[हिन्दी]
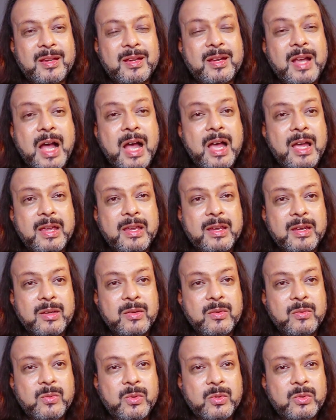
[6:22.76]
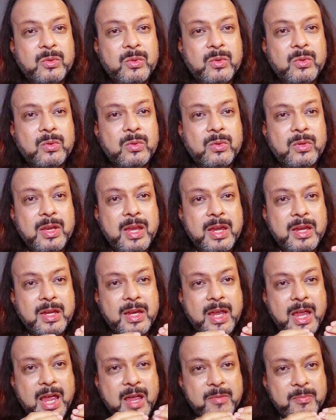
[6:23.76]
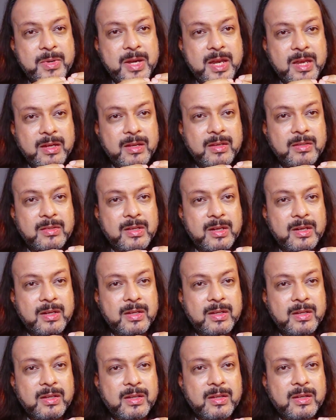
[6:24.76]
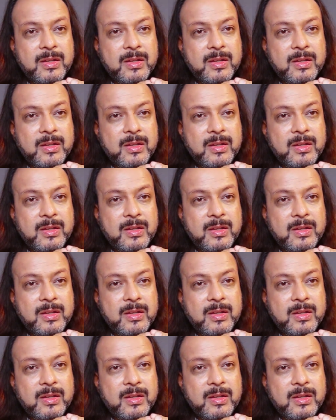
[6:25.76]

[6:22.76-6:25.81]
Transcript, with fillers: कहाँ है वो तो एक हैपनिंग की तरह है